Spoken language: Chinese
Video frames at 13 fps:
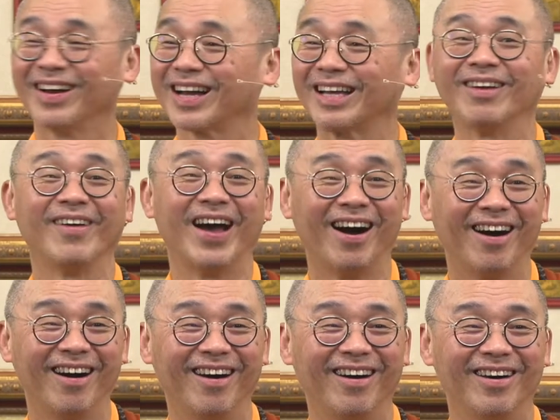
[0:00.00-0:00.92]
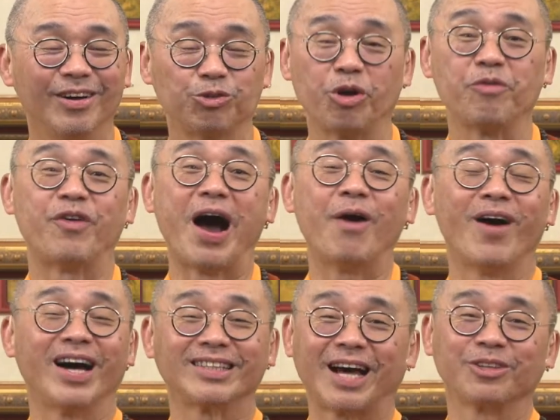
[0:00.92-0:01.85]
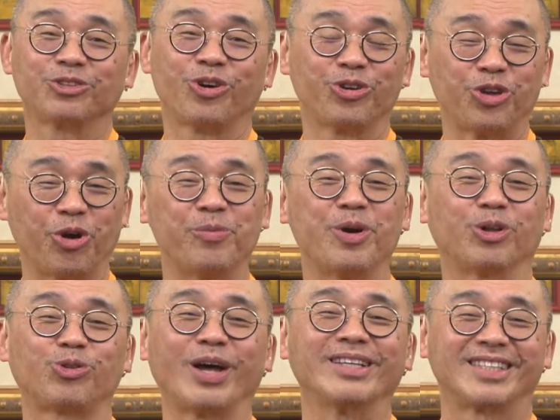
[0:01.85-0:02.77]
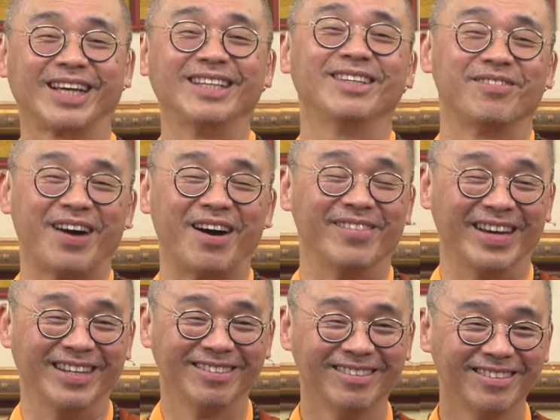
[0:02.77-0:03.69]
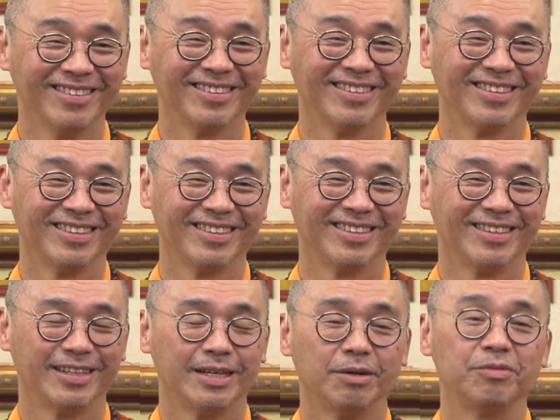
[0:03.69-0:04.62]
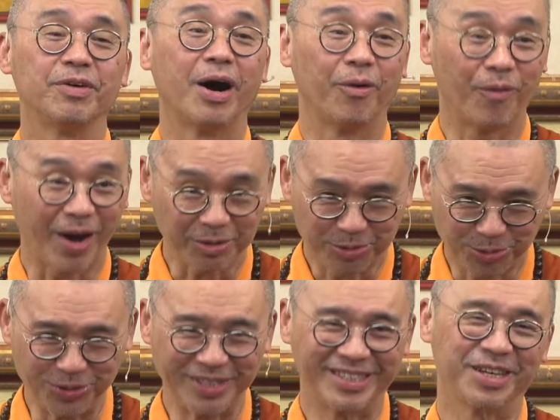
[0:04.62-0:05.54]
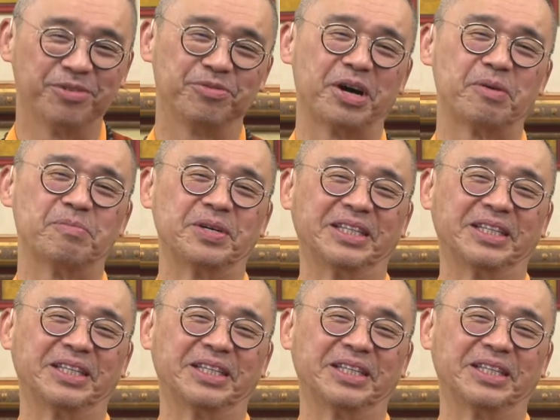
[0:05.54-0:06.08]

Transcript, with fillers: 看到没有？所以法华当中有没有断嗔的法门？法华具一切法门。